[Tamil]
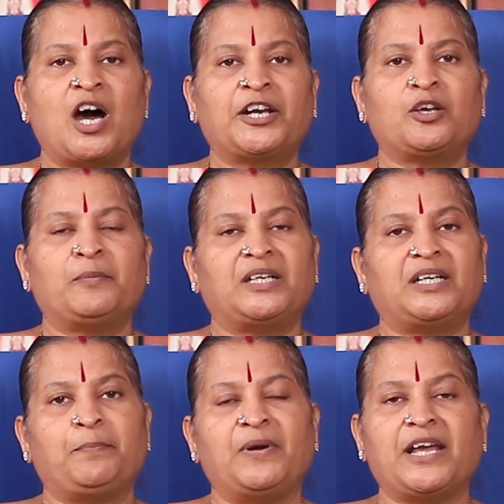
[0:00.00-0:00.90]

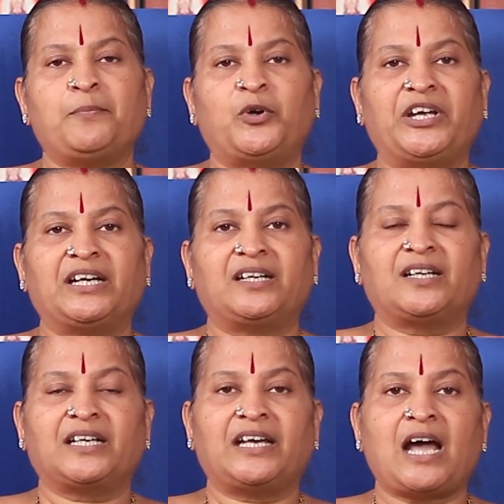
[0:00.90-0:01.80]
ஆர்கியூமெண்ட் இப்படியே போய்கிட்டு
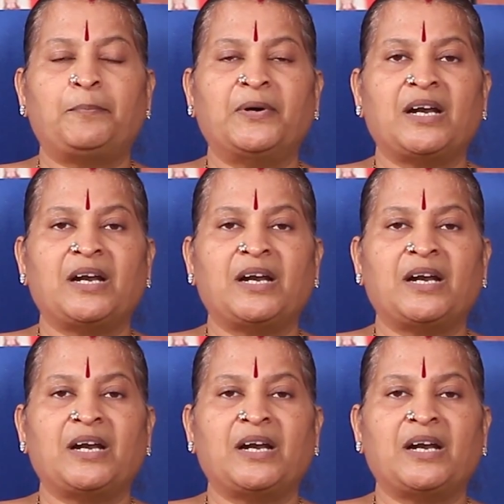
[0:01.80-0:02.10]
இருக்கு அப்போ